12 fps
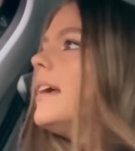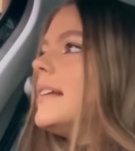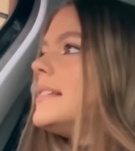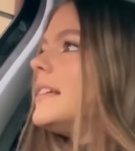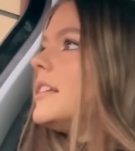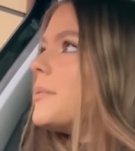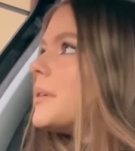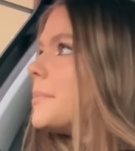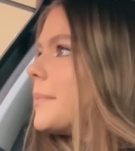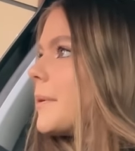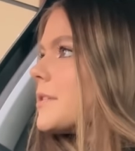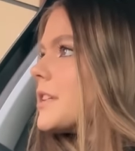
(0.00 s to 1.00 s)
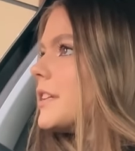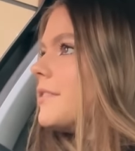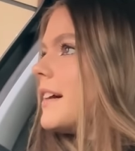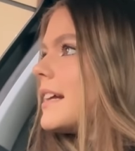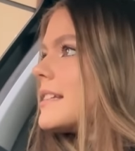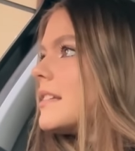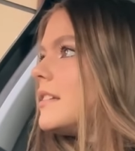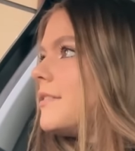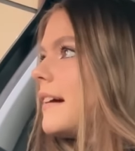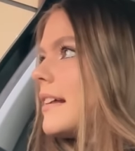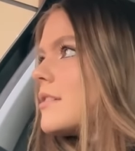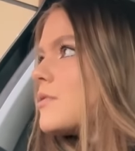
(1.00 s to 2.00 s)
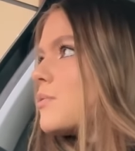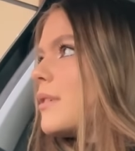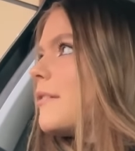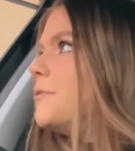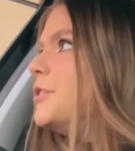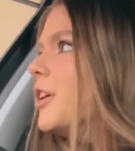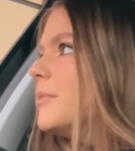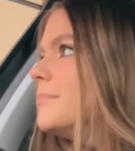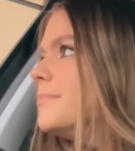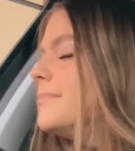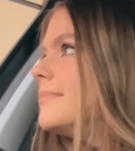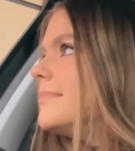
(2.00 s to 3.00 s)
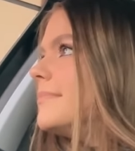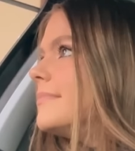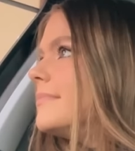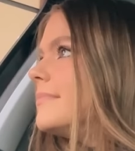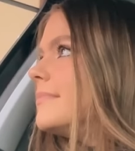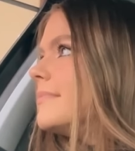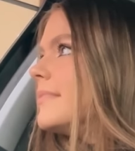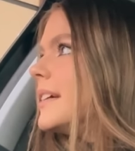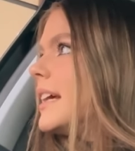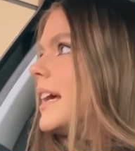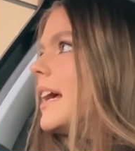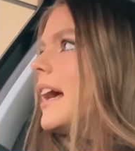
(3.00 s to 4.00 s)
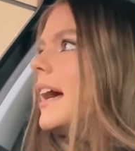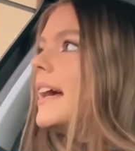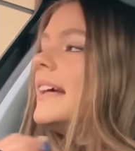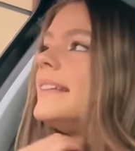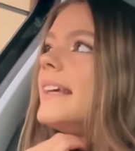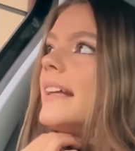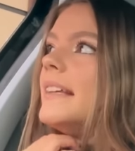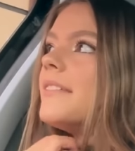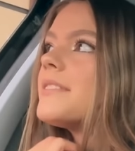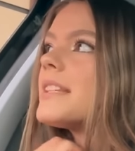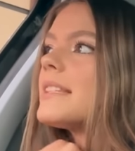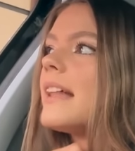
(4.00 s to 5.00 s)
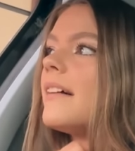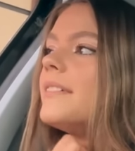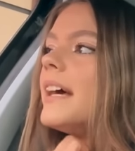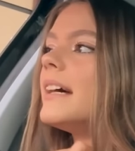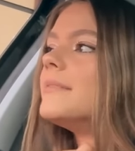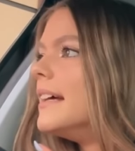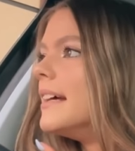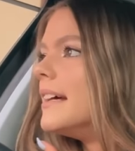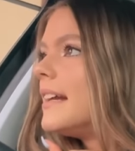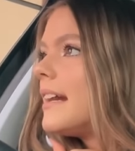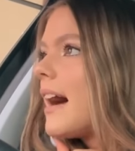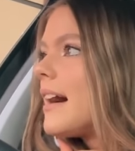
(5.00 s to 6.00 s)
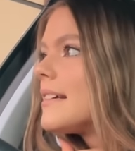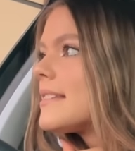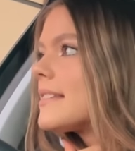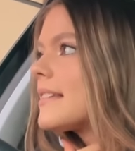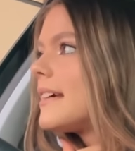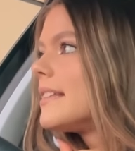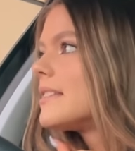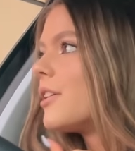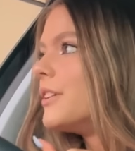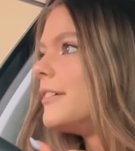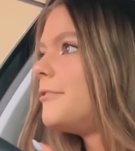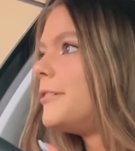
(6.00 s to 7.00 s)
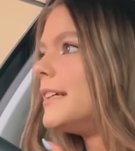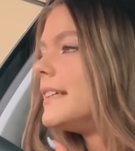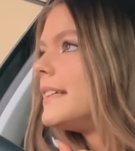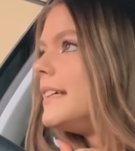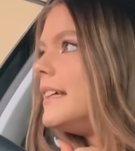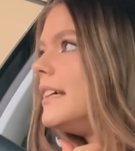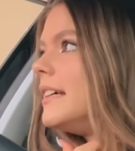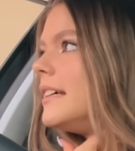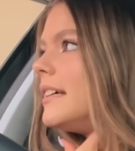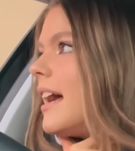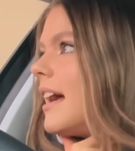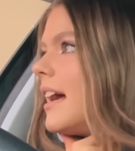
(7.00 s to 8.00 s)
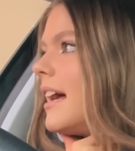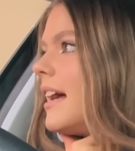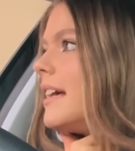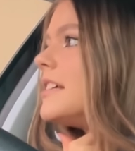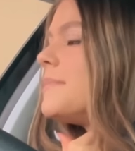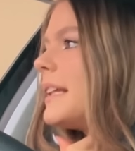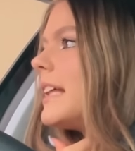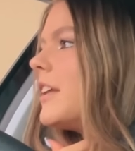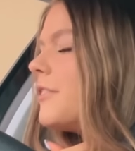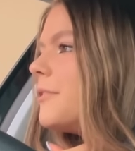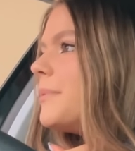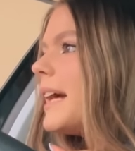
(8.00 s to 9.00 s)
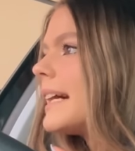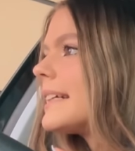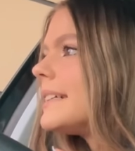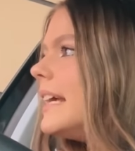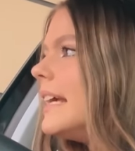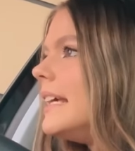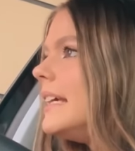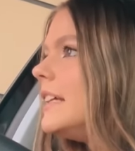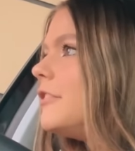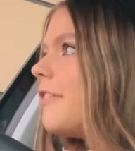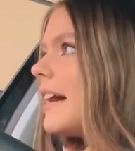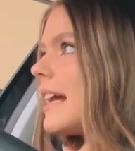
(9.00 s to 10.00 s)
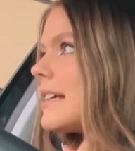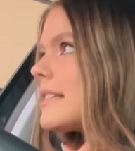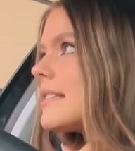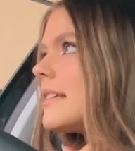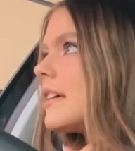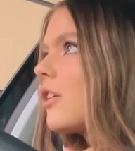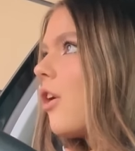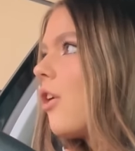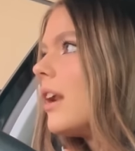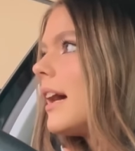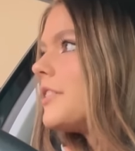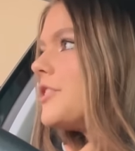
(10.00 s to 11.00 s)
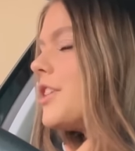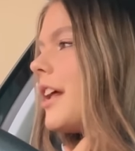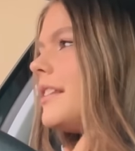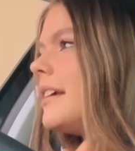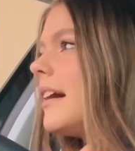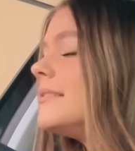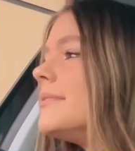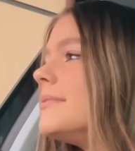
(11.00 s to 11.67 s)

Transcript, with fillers: Dzień dobry, poproszę dwa razy drwala z żurawiną. W zestawie? E, nie, nie w zestawie. Raz kręcone frytki, e, śmietanowym, tak. I dwa razy kola średnia.